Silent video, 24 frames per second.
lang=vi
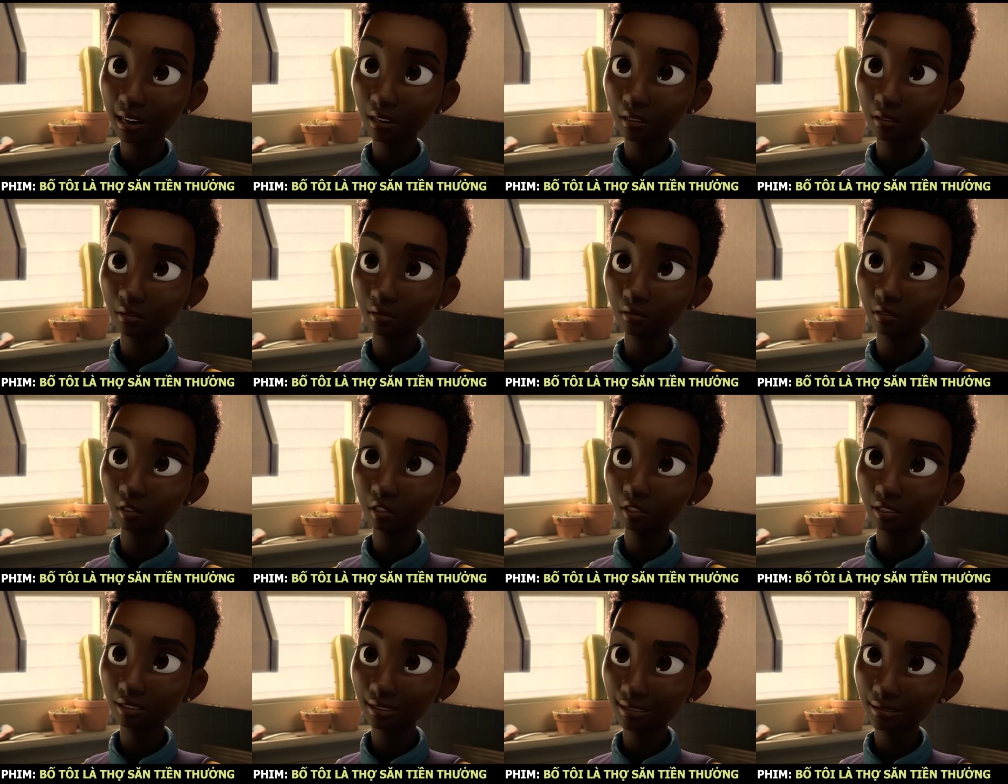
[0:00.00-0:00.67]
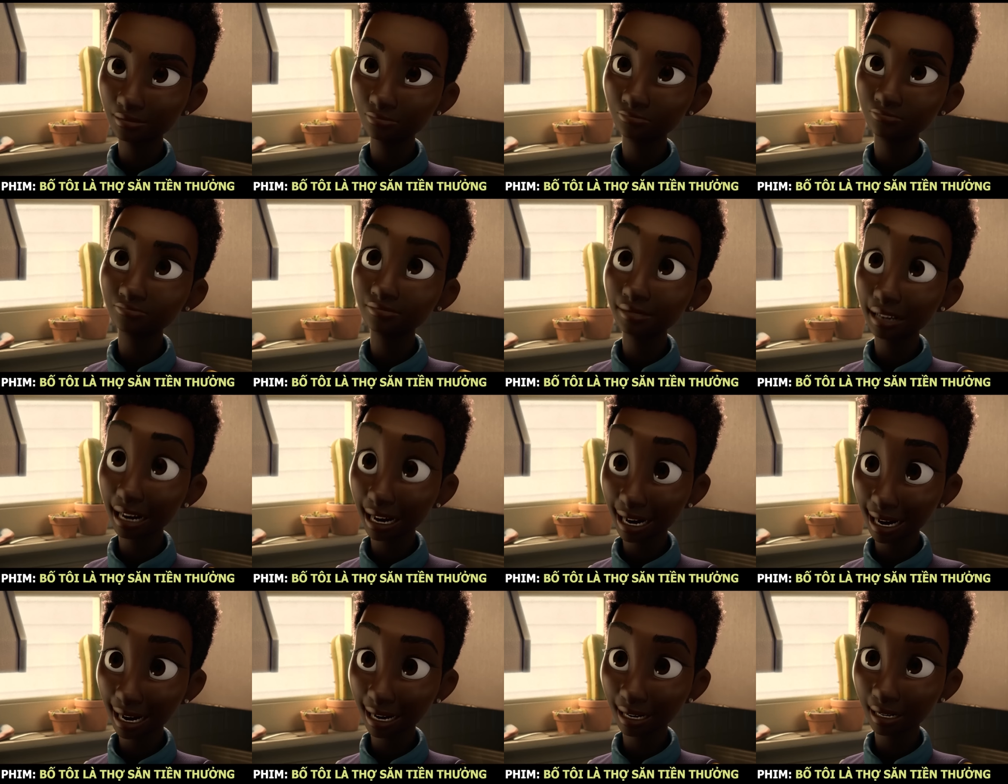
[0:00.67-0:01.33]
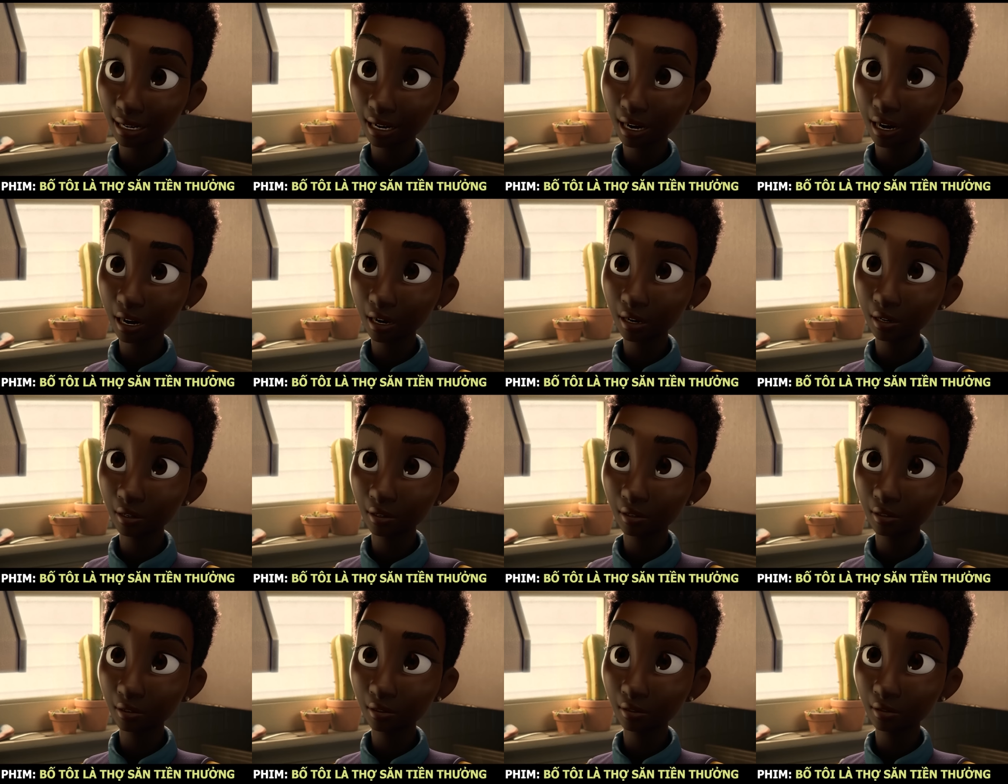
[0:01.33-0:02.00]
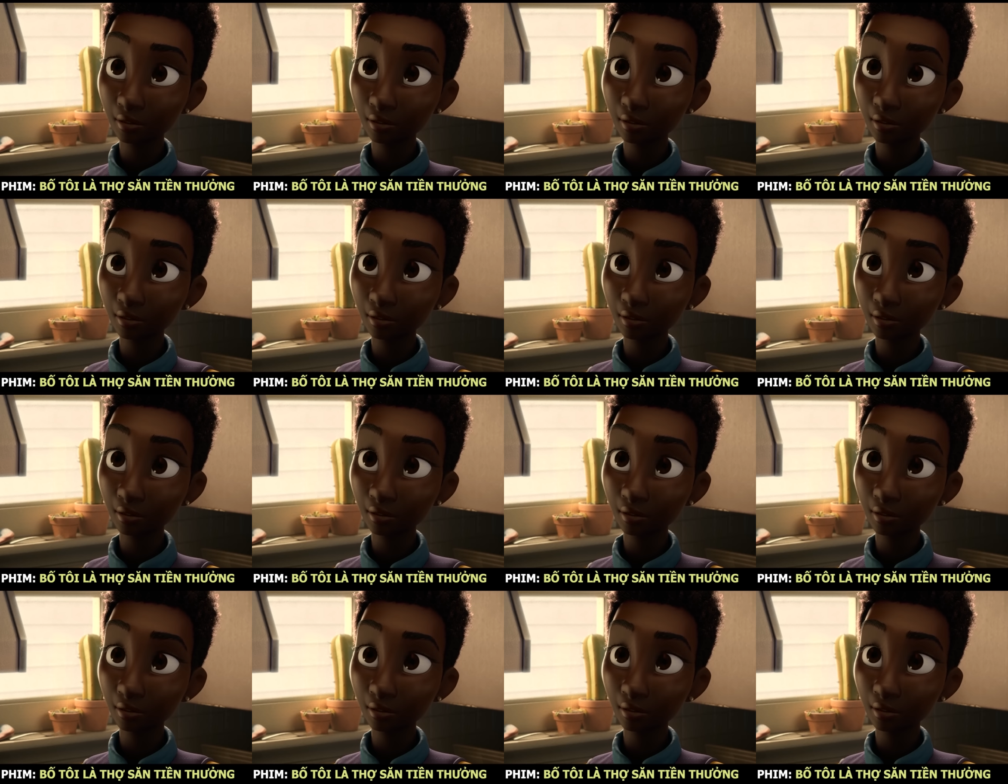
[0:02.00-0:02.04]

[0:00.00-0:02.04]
Các bạn hiểu qua tình hình gia đình này chưa?